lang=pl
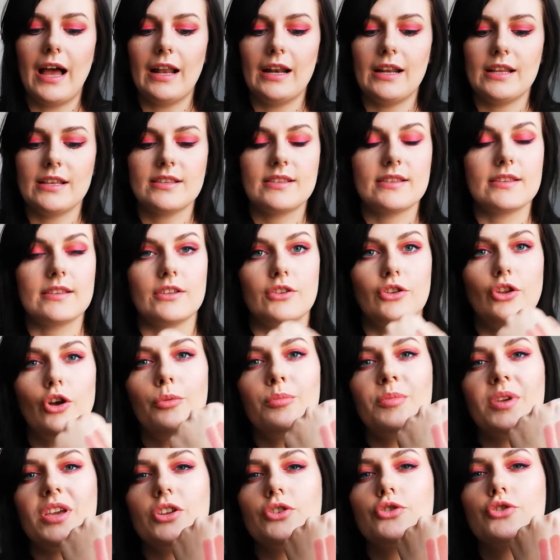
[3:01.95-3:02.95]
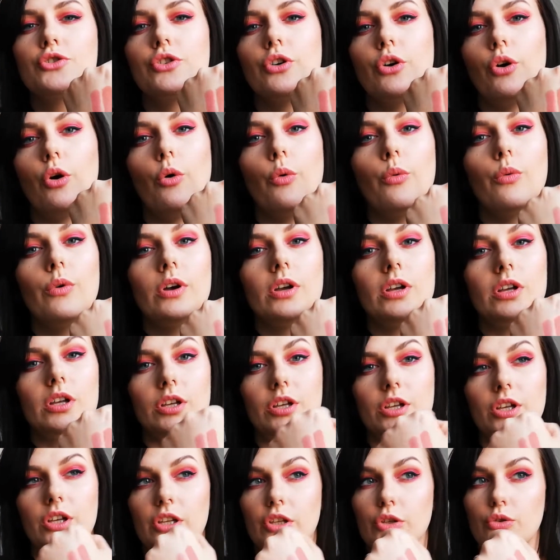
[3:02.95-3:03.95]
ale z domieszką
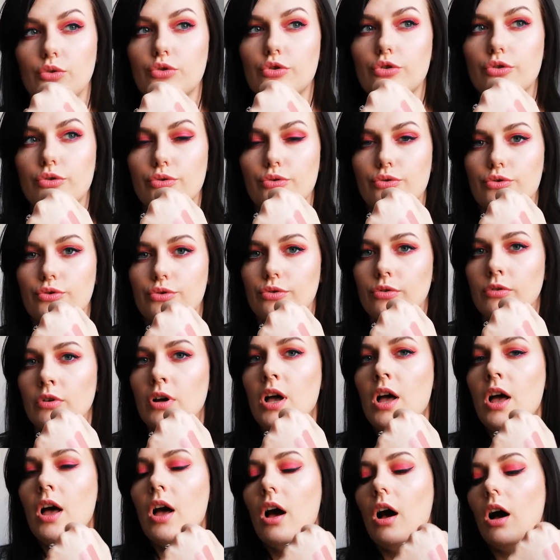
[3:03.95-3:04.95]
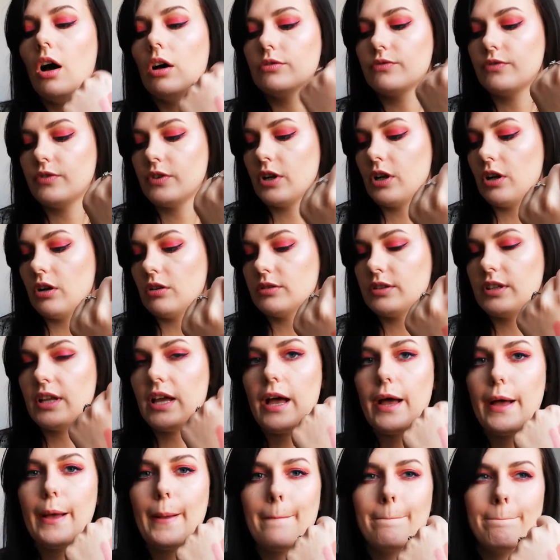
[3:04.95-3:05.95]
e, już różu. On
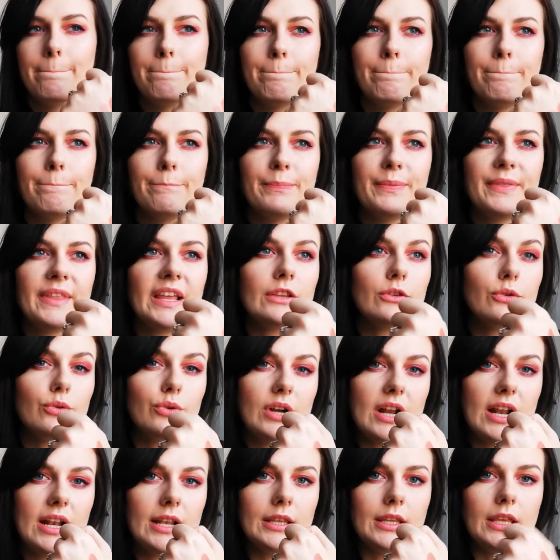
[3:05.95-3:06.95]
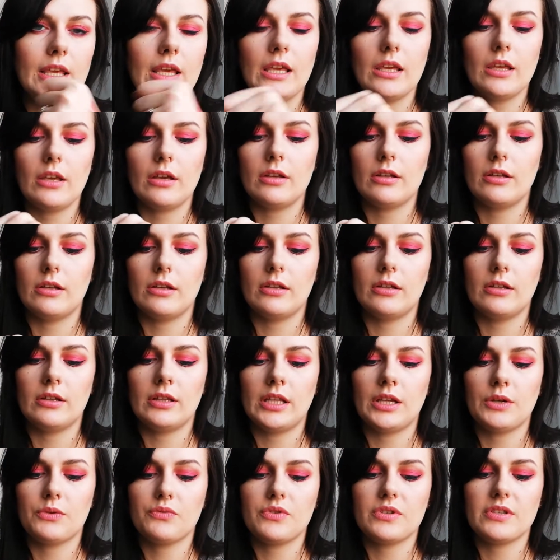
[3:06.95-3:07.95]
wygląda mm, naturalniej e,
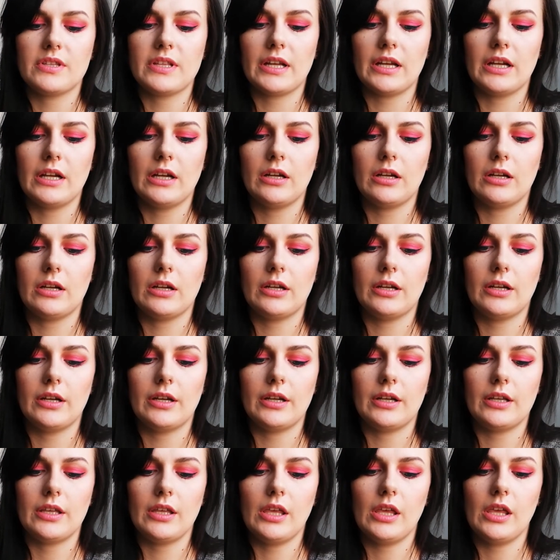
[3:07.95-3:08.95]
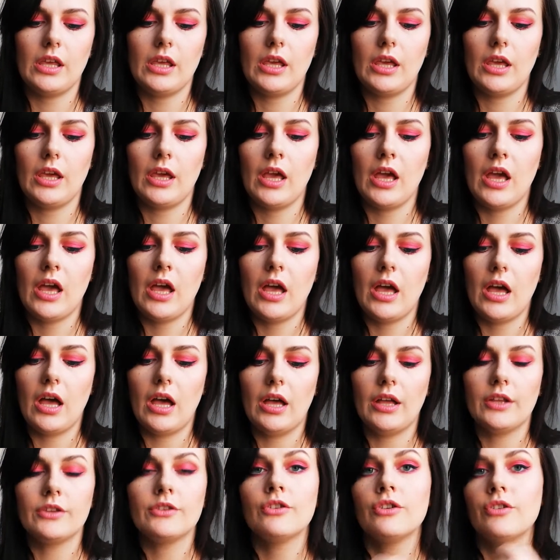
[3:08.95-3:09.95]
na ustach e, i
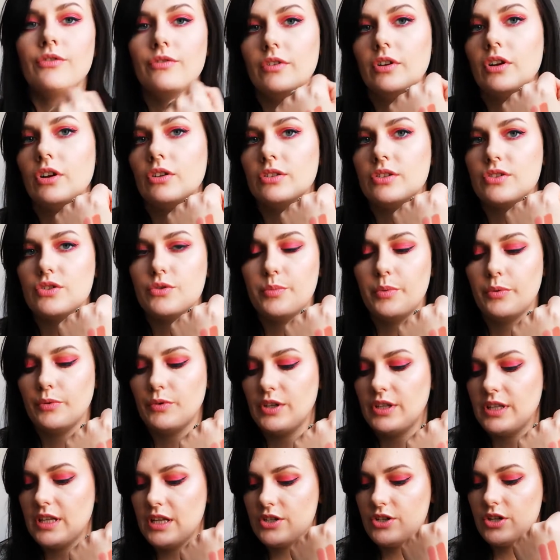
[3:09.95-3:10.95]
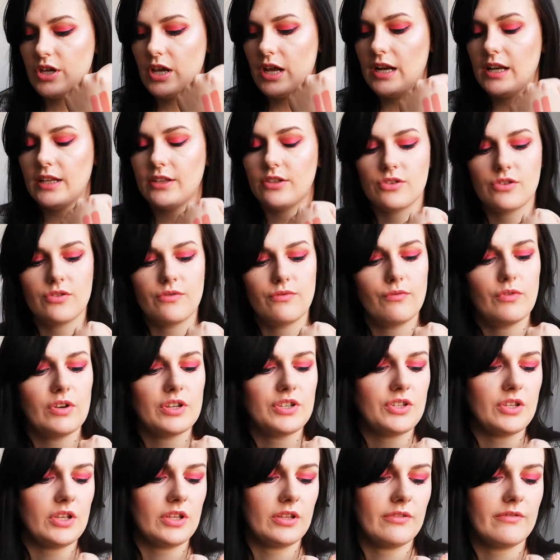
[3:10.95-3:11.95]
e, no i wygląda zupełnie inaczej, ale to są
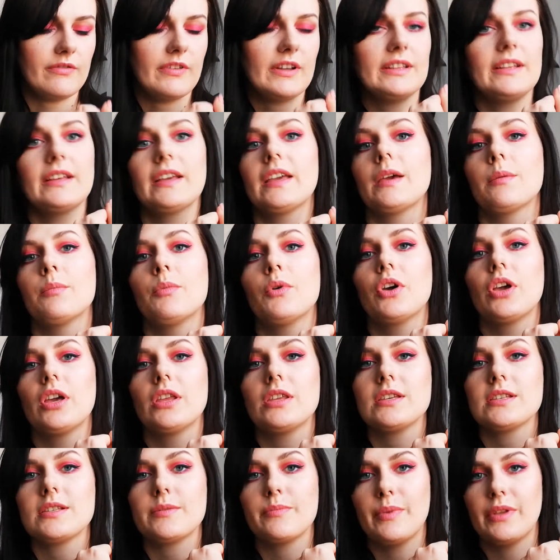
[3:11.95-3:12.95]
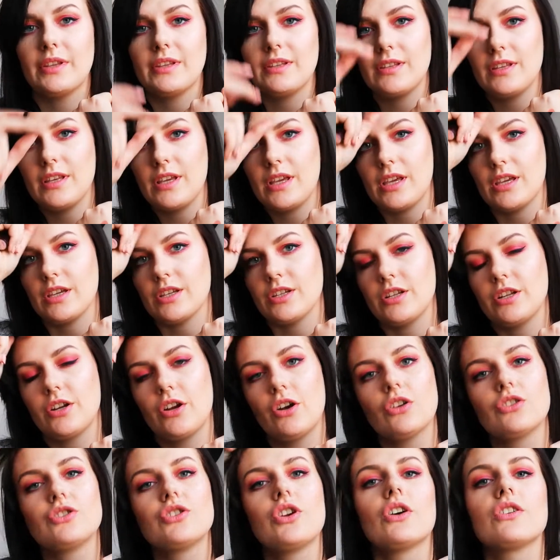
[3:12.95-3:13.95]
właśnie dwa takie moje niezbędniki. Jeśli
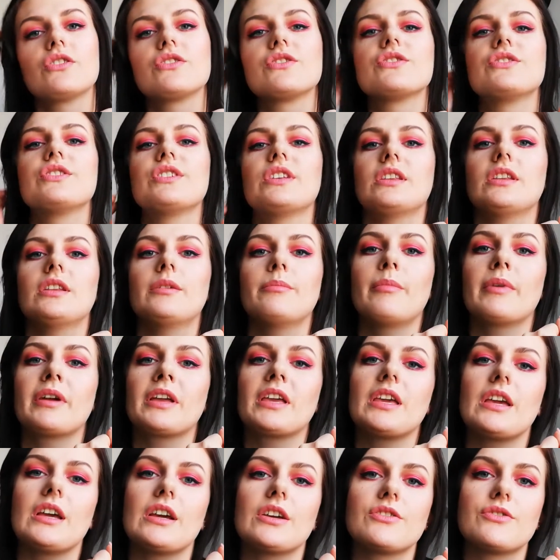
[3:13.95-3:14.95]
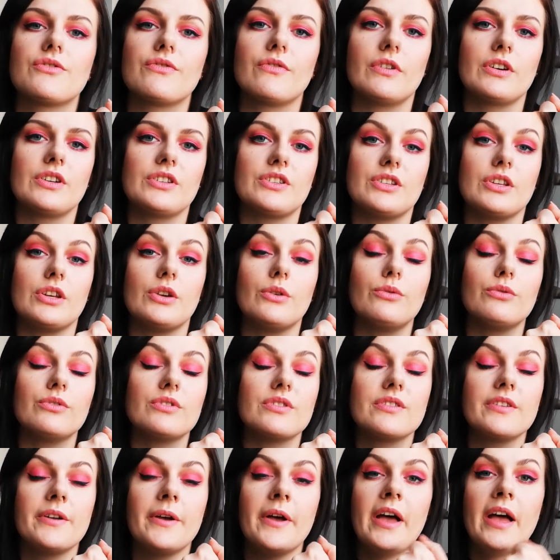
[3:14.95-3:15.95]
chodzi o codzienny makijaż właśnie
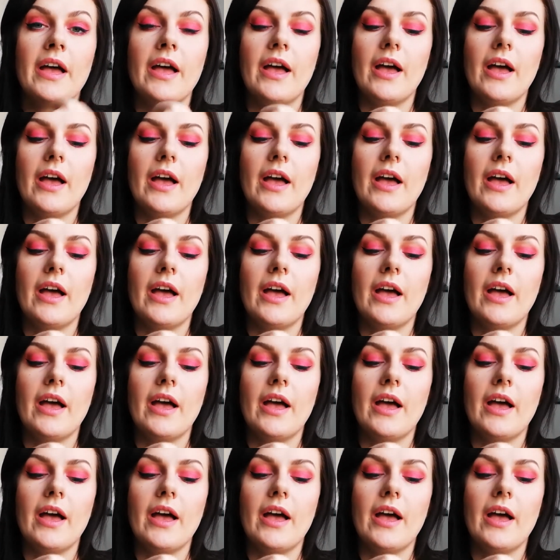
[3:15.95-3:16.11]
ust,